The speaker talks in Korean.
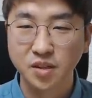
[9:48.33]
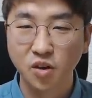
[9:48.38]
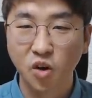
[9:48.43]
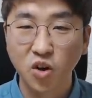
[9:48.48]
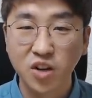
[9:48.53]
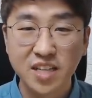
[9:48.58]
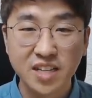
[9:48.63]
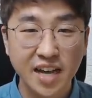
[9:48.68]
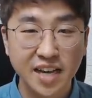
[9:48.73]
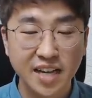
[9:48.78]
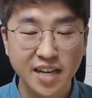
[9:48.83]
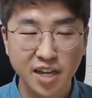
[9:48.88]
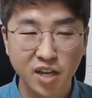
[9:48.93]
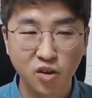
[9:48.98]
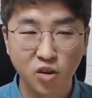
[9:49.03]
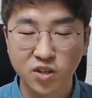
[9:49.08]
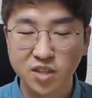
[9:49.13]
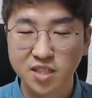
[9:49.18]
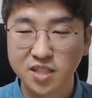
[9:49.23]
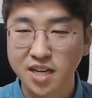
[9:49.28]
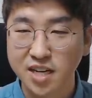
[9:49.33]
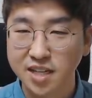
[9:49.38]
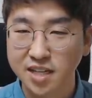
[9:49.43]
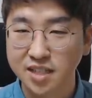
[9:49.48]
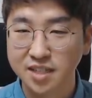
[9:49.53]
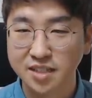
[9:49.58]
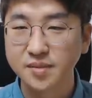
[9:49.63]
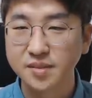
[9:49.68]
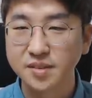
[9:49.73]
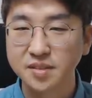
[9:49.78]
어린아이예요
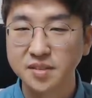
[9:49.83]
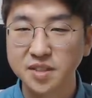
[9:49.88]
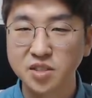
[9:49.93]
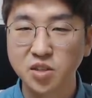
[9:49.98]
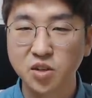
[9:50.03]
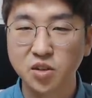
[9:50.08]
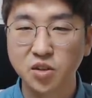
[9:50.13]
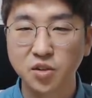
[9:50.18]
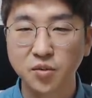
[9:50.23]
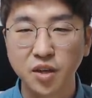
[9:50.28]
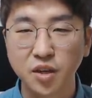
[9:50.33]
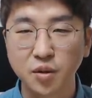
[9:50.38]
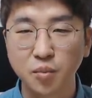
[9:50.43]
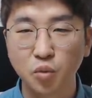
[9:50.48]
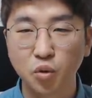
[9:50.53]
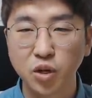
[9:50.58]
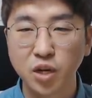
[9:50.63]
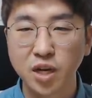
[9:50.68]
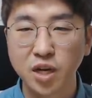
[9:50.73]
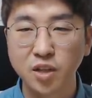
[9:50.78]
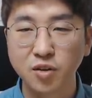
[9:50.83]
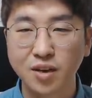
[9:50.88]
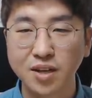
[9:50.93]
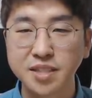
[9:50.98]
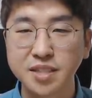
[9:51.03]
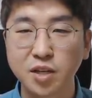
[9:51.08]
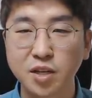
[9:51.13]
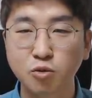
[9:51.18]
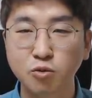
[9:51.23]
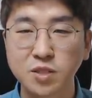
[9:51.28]
어린아이. 그래서 목일간의
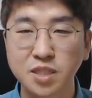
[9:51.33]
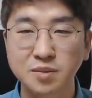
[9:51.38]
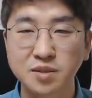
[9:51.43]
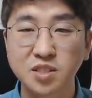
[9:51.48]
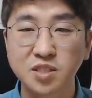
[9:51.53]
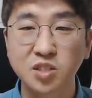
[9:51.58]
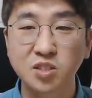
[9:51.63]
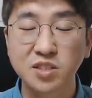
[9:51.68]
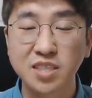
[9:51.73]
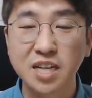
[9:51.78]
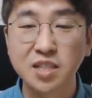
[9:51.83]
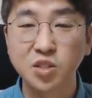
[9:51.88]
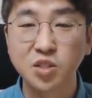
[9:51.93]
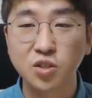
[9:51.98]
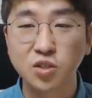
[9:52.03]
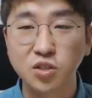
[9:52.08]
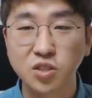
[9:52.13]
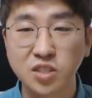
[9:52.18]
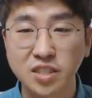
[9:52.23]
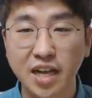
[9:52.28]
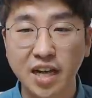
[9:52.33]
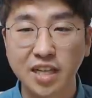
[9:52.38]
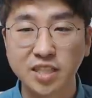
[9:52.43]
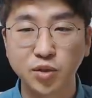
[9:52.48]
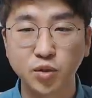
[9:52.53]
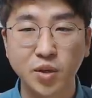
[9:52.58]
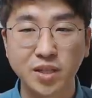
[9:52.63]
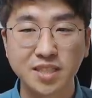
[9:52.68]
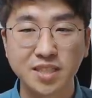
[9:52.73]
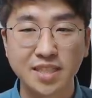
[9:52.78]
관사론자면 그런 상처들을
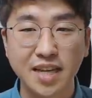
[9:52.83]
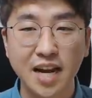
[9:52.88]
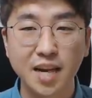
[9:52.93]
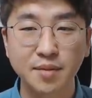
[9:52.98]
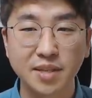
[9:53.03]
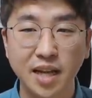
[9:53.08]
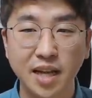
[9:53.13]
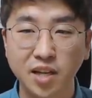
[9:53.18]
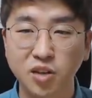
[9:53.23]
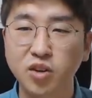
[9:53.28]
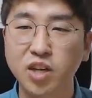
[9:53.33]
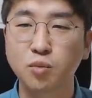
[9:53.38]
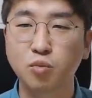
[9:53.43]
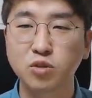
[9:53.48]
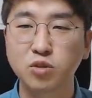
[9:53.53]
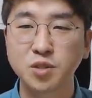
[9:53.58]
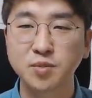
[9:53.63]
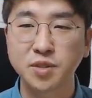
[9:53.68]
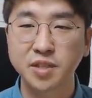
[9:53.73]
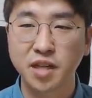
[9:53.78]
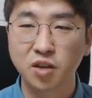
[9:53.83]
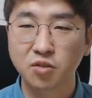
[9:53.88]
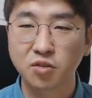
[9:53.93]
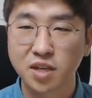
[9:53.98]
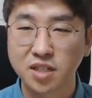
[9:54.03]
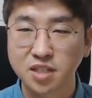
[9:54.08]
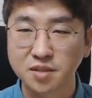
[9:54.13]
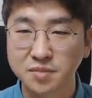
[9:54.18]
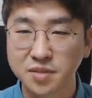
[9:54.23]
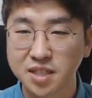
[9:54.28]
가지고 가는 사람이다 이렇게 보시면 될 것
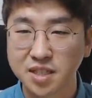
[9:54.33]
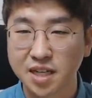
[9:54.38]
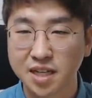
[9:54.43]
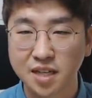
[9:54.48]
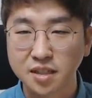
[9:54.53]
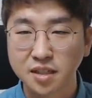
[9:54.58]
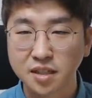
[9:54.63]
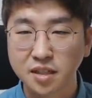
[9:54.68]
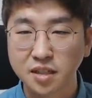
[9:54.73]
같습니다.